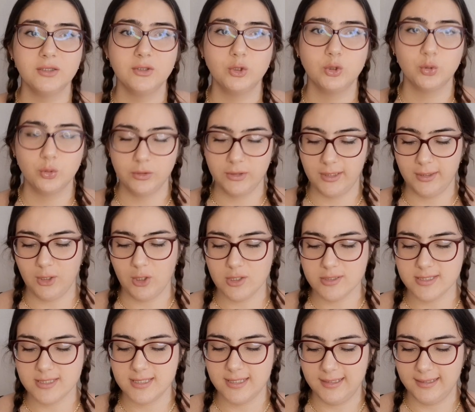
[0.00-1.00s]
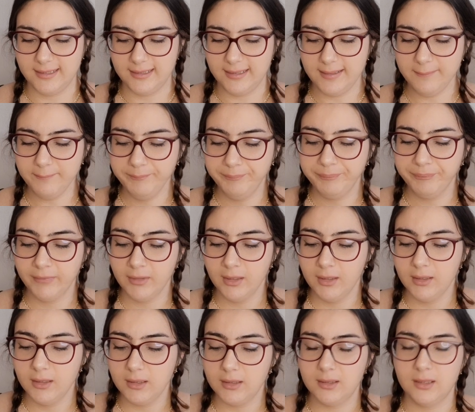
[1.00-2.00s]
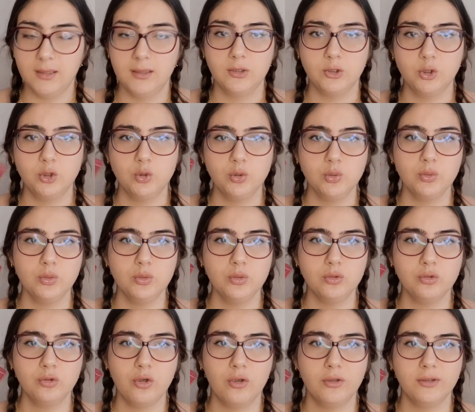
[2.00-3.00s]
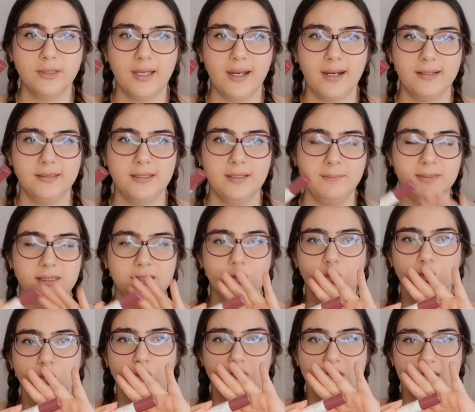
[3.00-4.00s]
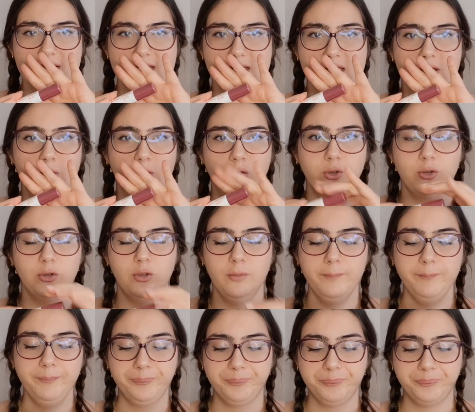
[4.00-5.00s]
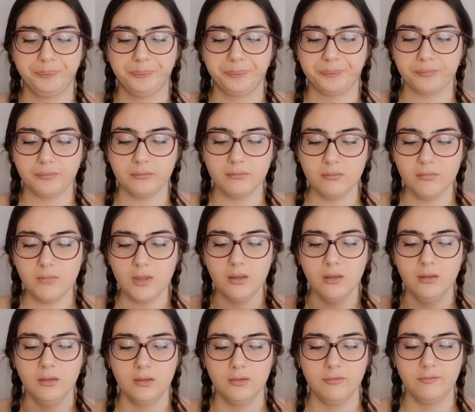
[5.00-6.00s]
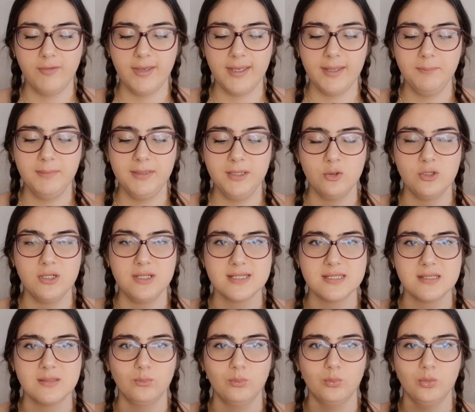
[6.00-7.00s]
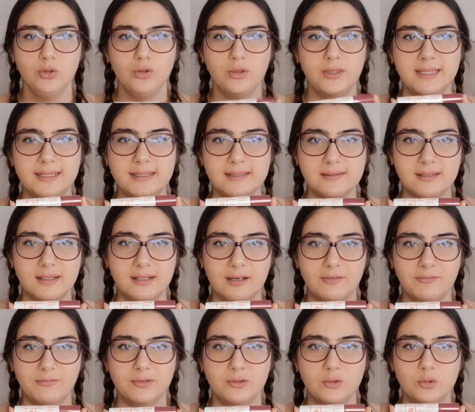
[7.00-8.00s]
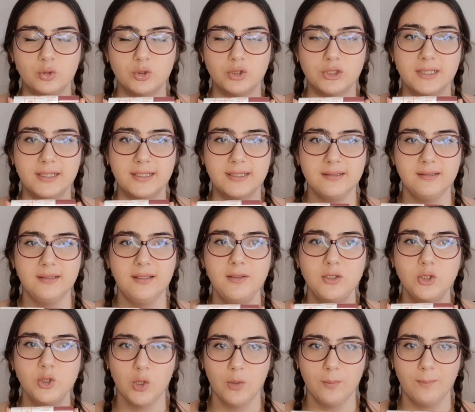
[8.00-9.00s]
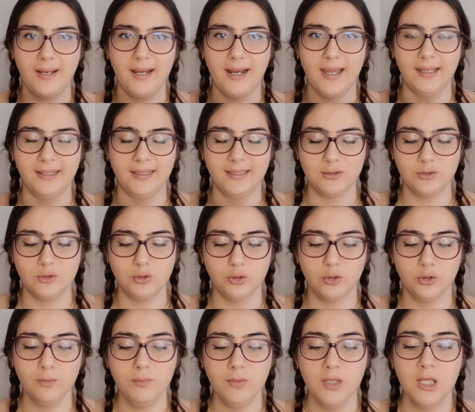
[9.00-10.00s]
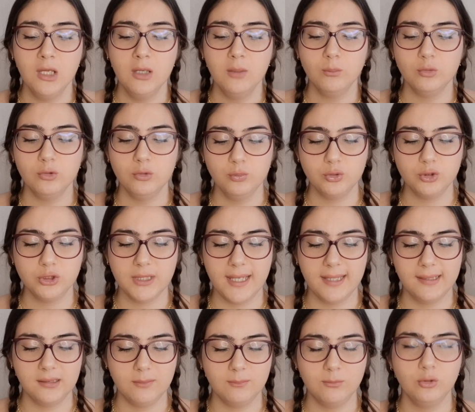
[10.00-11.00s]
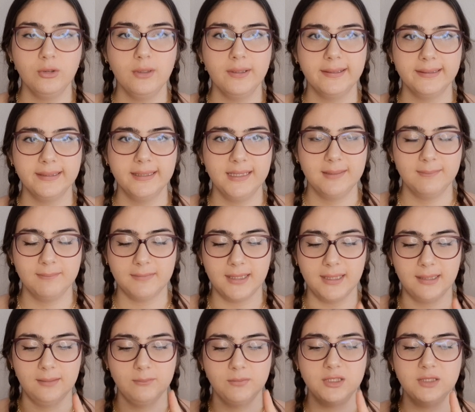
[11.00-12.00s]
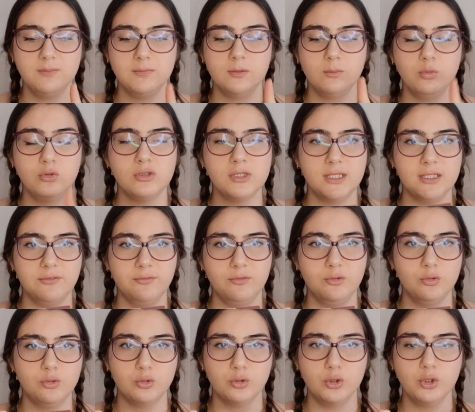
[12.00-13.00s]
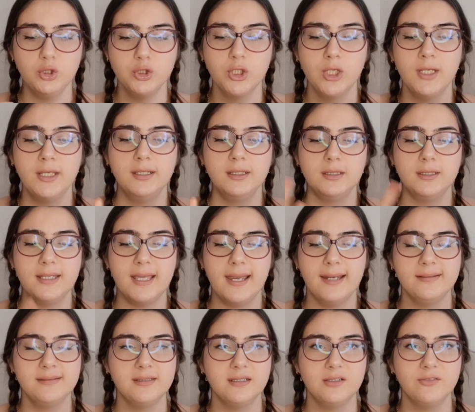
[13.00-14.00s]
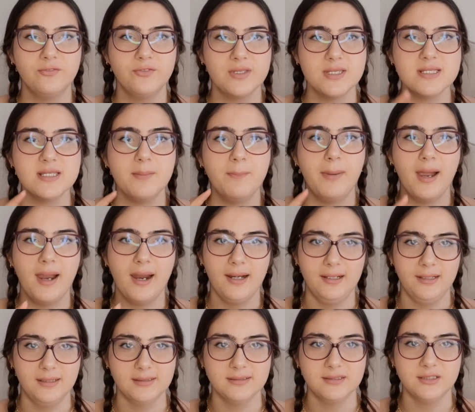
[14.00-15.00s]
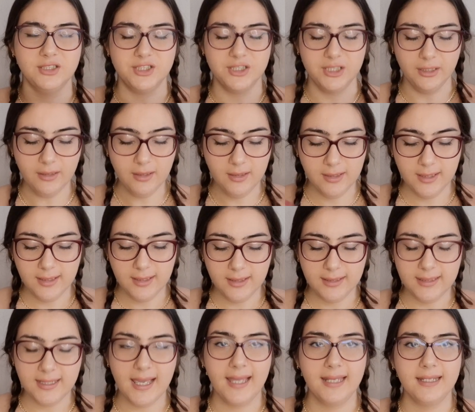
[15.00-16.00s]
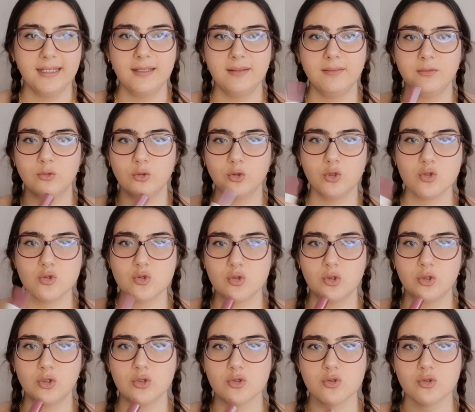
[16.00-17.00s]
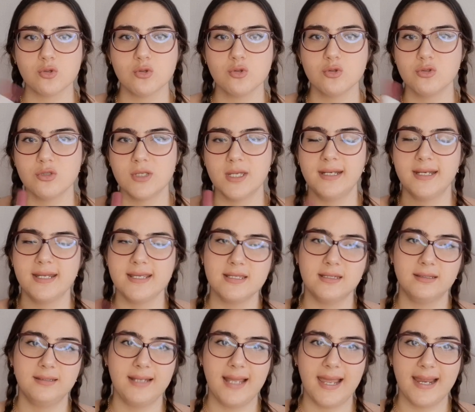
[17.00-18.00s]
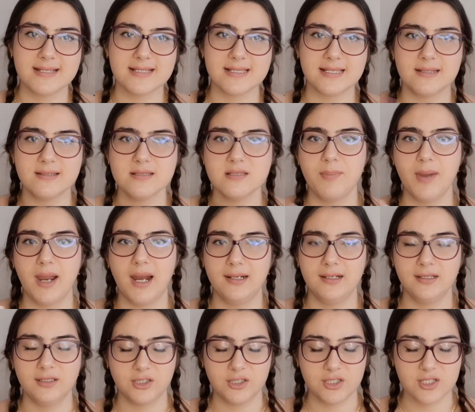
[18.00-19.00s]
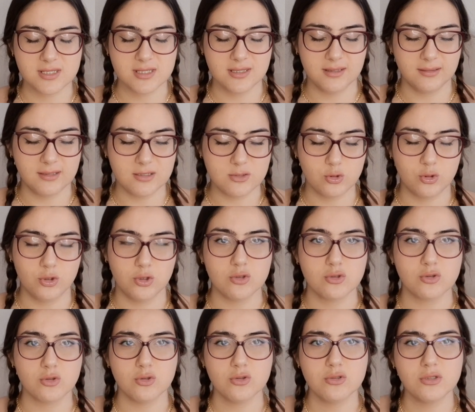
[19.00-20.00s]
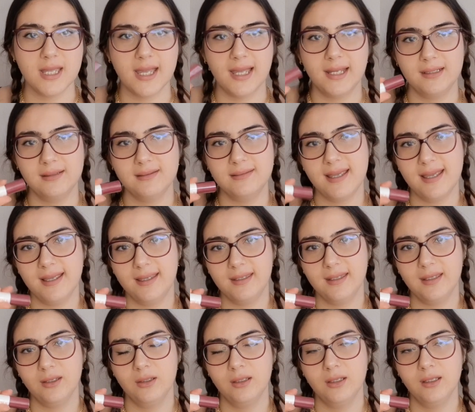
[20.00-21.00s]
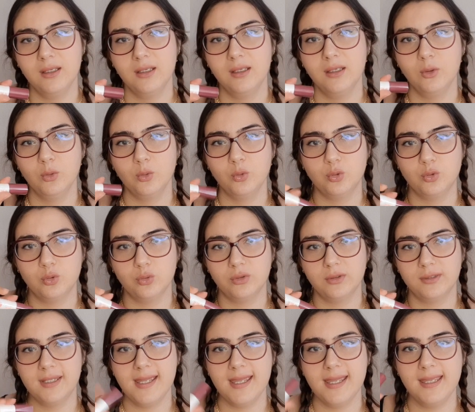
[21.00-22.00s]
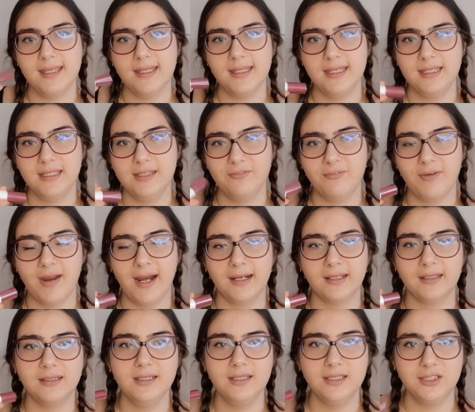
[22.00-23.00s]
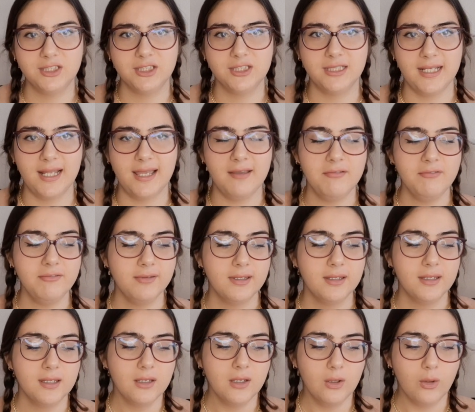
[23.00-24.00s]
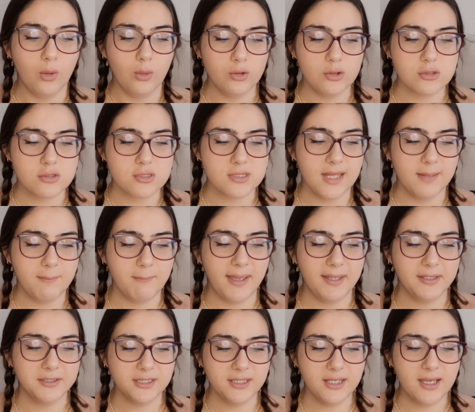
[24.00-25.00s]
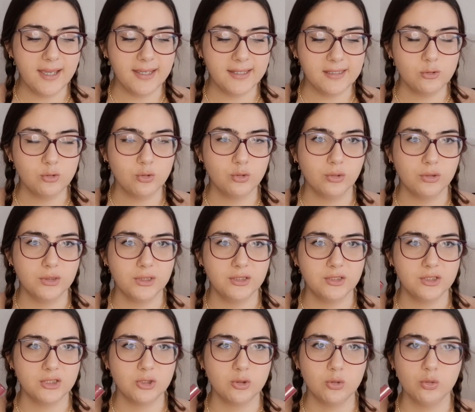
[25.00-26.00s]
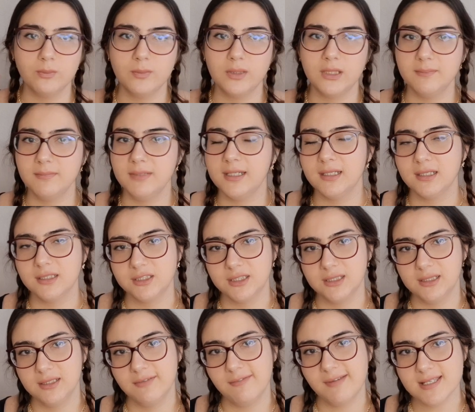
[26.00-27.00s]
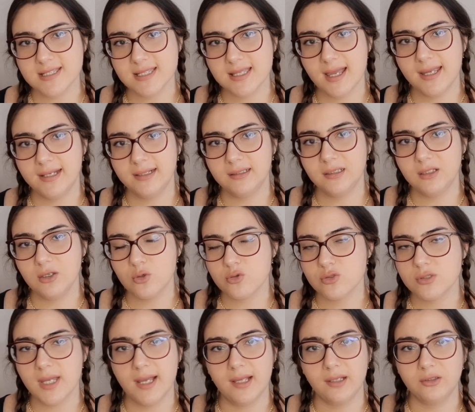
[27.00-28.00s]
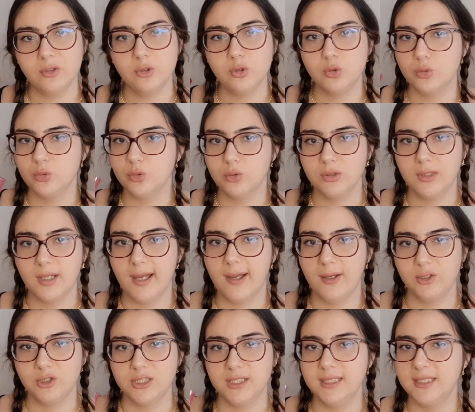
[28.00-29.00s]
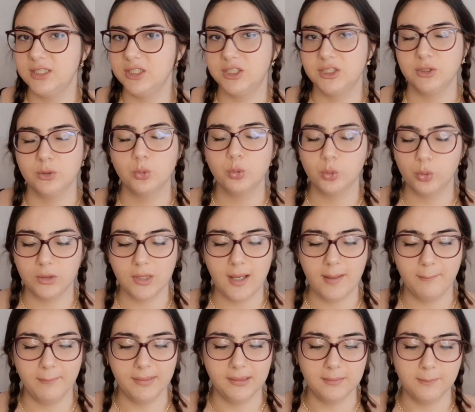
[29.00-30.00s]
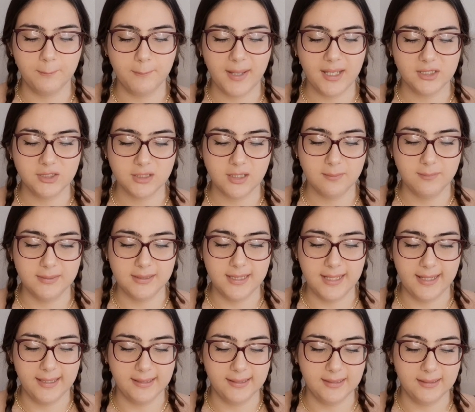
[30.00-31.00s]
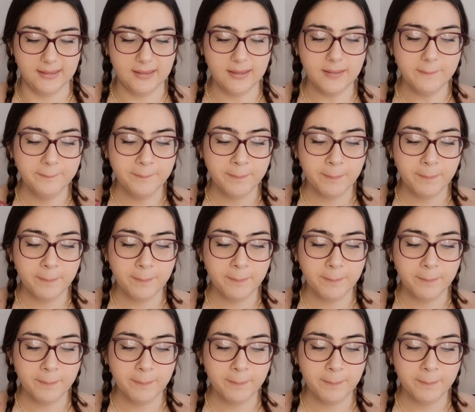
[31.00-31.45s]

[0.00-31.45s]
şunu da göstereyim. E, şu tonlarda bir ruj istiyordum. Ve Biolis'in bu iki taraflı rujlarını da çok merak ediyordum. Bulmuşken de bunu alayım dedim. Şimdi bu tarafı ruj, diğer tarafı ise parlatıcı. Yani ruju sürüyorsunuz, üzerine dilerseniz parlatıcısını da sürüyorsunuz. Yani tek üründe iki farklı işlev. O yüzden bence gayet kullanışlı. Umarım kalıcılığı vesaire de güzeldir. Çünkü daha önce hiç kullanmadım başka bir rengini.